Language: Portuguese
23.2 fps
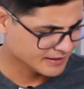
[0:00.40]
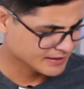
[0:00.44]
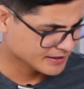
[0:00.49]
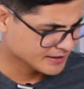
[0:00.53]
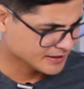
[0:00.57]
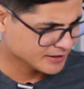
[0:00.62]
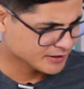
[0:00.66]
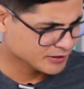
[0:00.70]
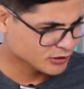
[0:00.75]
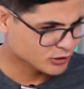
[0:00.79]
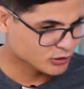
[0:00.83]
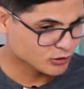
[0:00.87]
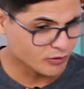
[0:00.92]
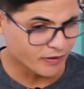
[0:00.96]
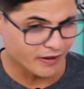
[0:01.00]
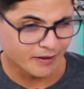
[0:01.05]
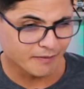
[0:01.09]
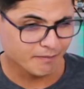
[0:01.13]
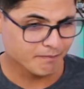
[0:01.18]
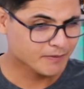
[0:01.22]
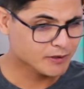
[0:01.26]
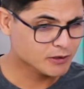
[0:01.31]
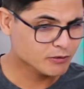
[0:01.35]
even if I
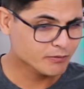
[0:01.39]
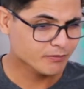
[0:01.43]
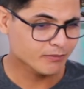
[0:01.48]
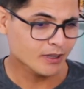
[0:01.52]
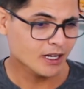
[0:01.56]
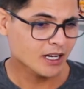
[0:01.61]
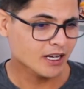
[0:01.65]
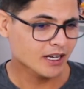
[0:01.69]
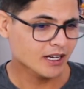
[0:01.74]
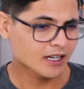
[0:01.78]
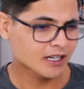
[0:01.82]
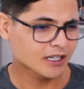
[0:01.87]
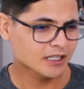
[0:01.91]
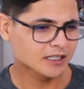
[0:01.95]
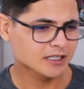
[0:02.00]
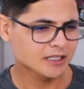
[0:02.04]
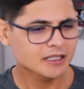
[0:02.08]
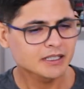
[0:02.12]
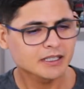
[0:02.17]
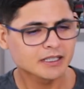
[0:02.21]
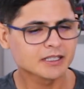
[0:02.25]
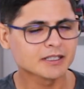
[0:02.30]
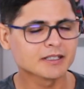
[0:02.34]
lose my
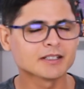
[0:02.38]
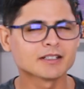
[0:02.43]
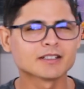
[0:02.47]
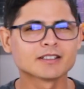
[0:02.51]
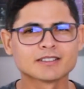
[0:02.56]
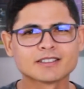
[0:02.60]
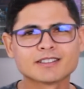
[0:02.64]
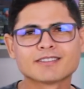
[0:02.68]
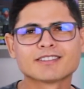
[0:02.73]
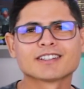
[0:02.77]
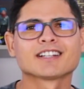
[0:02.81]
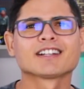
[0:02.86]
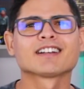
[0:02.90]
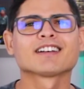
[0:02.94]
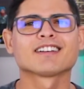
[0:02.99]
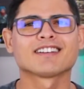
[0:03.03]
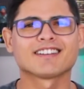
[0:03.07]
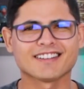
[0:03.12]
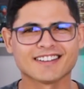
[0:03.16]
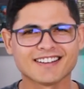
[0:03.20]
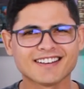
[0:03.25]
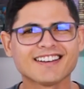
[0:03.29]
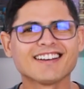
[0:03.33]
ground, I won't
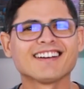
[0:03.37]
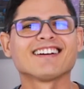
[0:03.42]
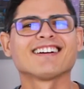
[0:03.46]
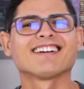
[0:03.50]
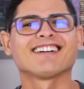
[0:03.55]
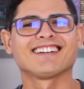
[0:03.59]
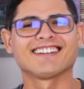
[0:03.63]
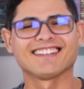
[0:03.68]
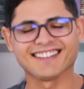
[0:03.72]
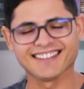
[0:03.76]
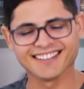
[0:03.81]
let it hold me